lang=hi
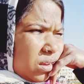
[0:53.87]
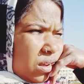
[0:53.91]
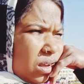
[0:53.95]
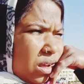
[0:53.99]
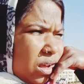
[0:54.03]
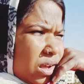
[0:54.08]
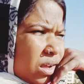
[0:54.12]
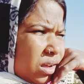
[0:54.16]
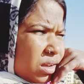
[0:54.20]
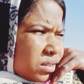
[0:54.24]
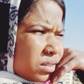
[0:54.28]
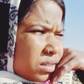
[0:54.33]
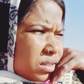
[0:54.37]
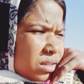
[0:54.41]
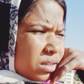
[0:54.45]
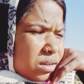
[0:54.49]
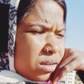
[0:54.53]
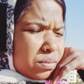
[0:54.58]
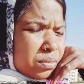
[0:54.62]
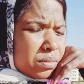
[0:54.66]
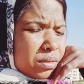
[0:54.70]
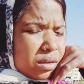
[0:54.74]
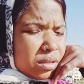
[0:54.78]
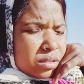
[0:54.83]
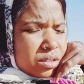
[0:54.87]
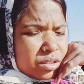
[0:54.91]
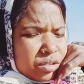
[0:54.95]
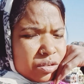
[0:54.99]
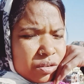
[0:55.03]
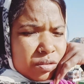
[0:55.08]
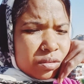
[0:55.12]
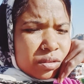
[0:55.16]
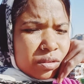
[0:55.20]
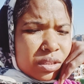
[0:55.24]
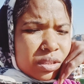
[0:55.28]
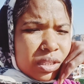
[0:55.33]
आज है आपका
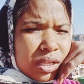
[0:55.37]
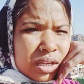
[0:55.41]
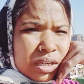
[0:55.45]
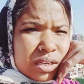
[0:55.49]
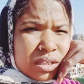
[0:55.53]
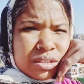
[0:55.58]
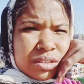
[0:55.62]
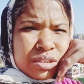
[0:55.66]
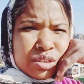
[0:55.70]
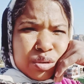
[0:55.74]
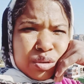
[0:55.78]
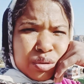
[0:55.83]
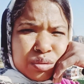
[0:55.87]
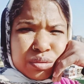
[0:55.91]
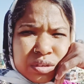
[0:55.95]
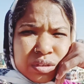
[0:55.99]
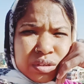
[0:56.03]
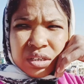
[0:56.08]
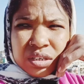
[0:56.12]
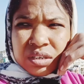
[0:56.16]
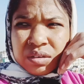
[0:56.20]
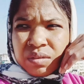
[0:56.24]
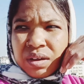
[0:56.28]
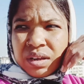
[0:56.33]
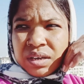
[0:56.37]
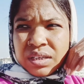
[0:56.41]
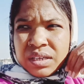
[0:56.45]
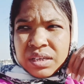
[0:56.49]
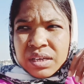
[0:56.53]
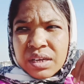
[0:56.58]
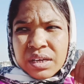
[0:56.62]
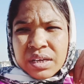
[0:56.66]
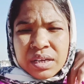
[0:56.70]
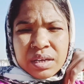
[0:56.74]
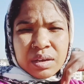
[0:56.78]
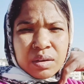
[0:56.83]
चौदह तारीख चौदह जनवरी
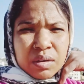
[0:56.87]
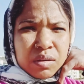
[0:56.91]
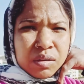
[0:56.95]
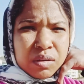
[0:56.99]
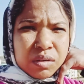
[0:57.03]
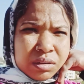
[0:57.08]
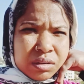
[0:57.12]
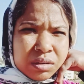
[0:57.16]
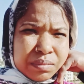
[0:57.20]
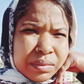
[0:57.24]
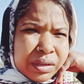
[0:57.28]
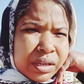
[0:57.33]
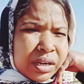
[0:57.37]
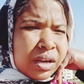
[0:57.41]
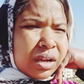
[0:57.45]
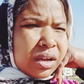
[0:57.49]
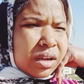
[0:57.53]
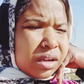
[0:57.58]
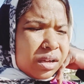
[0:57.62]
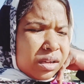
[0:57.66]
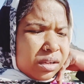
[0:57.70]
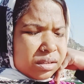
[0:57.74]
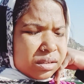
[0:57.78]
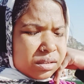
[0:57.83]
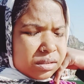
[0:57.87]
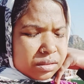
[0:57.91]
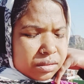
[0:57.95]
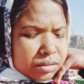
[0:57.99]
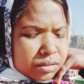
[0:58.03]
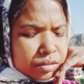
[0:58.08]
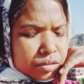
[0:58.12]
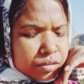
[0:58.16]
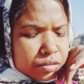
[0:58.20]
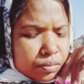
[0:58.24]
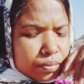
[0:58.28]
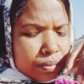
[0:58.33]
है और मेरा
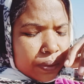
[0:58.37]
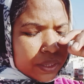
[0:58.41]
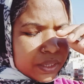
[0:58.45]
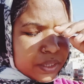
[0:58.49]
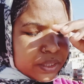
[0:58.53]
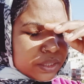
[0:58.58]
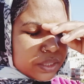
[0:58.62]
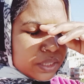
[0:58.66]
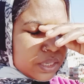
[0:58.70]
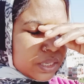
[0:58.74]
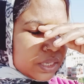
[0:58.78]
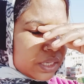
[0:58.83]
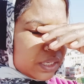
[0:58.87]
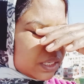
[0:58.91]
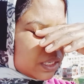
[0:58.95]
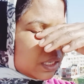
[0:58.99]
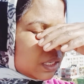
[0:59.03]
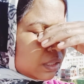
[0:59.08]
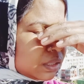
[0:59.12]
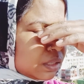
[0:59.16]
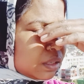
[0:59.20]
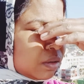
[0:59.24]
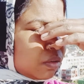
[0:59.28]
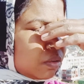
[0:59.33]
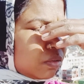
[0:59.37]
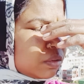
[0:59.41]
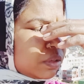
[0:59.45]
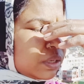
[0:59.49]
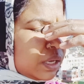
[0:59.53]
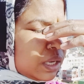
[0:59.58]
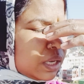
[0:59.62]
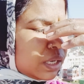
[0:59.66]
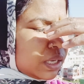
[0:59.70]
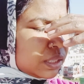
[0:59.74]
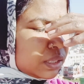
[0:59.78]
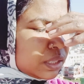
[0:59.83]
जो बहन का लड़का था वो
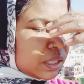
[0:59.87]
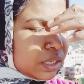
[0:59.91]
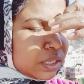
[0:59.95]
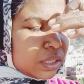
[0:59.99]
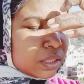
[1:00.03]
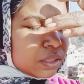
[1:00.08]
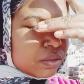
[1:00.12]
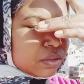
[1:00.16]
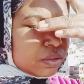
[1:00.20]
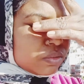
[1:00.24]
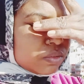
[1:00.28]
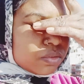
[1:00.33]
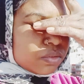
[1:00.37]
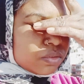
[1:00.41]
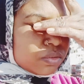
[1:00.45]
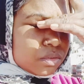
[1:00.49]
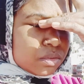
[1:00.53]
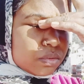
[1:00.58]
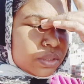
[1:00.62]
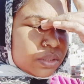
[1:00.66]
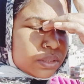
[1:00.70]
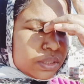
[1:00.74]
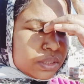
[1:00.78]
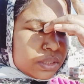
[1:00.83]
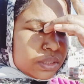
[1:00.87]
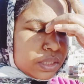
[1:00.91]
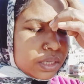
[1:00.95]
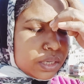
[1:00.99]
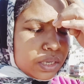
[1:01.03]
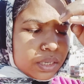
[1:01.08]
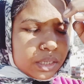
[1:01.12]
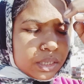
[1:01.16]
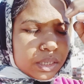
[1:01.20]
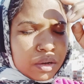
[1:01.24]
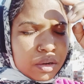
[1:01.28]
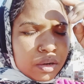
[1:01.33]
ग्यारह तारीख को ऐसा
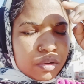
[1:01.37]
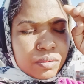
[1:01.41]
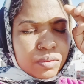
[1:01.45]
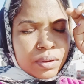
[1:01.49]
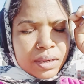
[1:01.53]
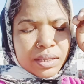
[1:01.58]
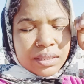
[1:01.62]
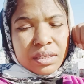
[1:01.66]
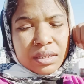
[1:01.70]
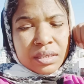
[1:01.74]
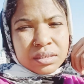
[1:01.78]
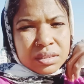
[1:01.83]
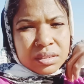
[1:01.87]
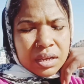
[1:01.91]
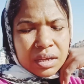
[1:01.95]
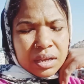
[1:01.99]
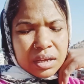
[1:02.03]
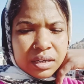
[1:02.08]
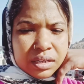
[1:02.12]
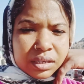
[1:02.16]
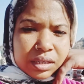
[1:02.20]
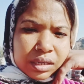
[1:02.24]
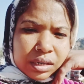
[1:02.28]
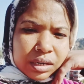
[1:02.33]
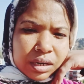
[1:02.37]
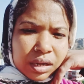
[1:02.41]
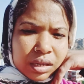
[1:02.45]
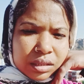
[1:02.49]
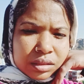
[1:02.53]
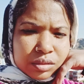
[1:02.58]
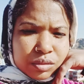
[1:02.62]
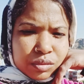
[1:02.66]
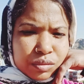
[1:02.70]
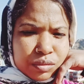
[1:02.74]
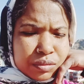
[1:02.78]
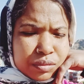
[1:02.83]
घटना हुआ है दस तारीख के रात
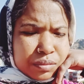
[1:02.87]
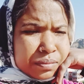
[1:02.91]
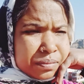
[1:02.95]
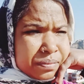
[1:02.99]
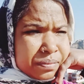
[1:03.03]
को